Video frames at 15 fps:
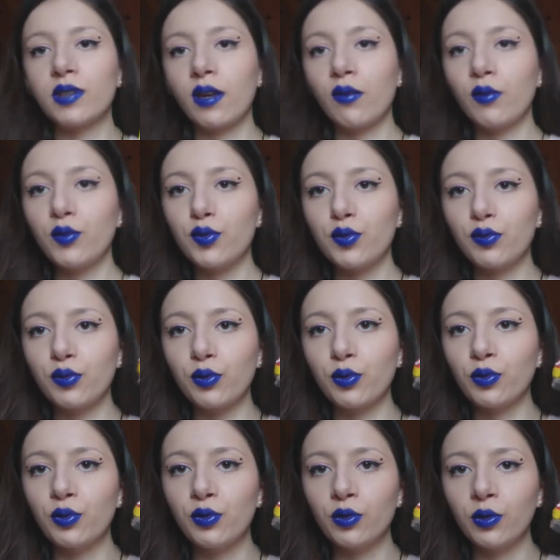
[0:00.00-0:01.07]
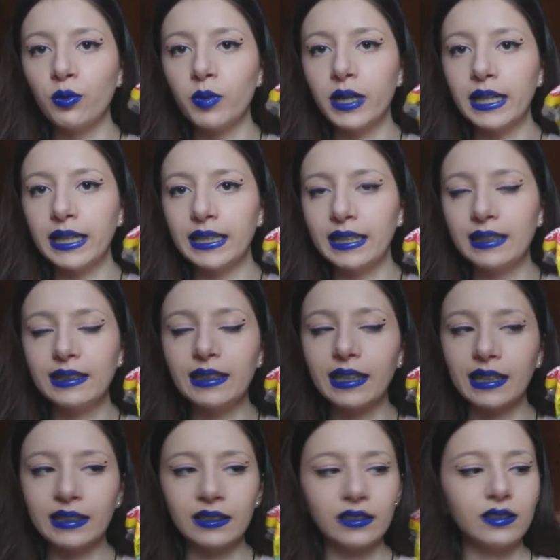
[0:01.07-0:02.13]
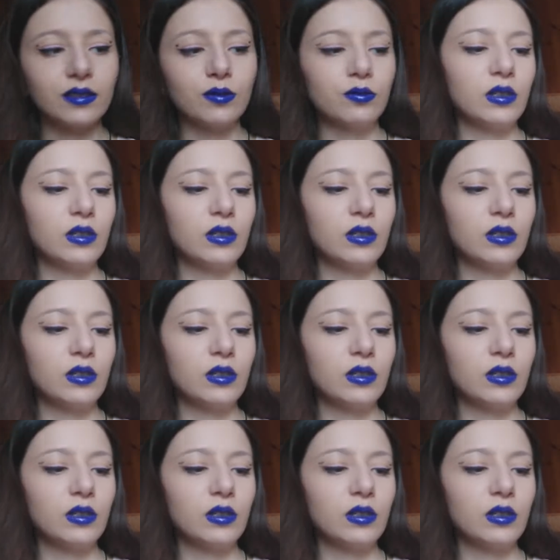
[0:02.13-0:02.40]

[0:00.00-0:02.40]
juste avant. Sauf que dedans bah là il y a des graines.